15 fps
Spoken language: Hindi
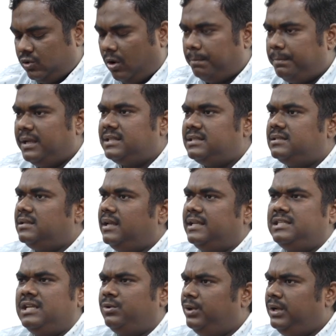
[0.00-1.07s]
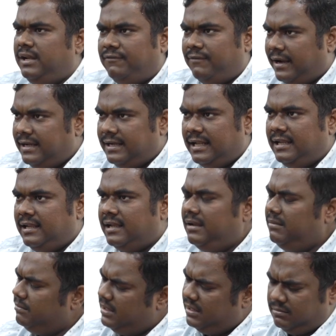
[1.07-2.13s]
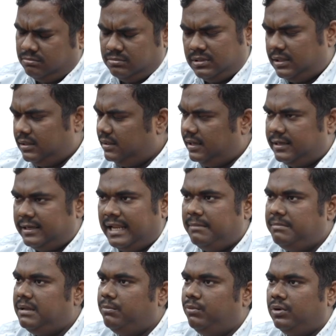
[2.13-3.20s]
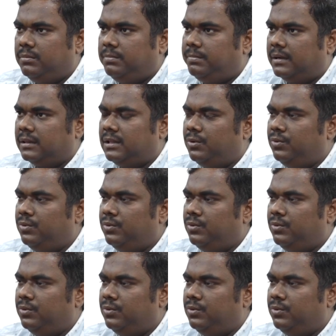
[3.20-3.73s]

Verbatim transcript: टॉपिक्स ऐसे कोई डिफाइन नहीं है मैं हर टाइप की बुक पढ़ता